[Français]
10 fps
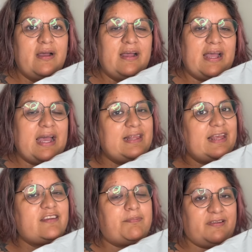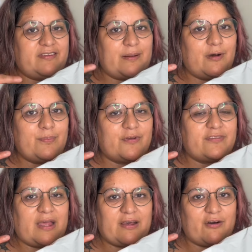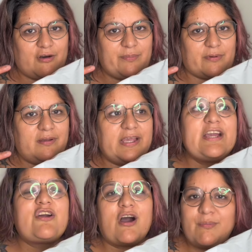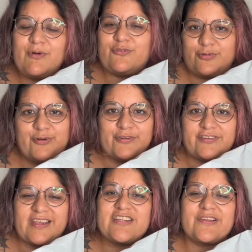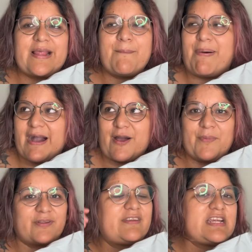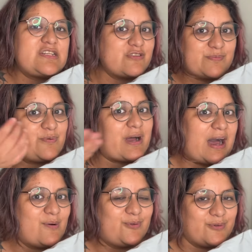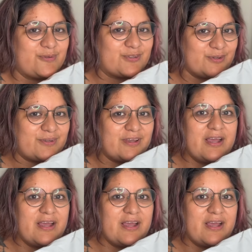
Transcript: elle est spécialement pour ses robes. Et comme, tu le sais, je n'aime pas commander juste pour un ou deux trucs,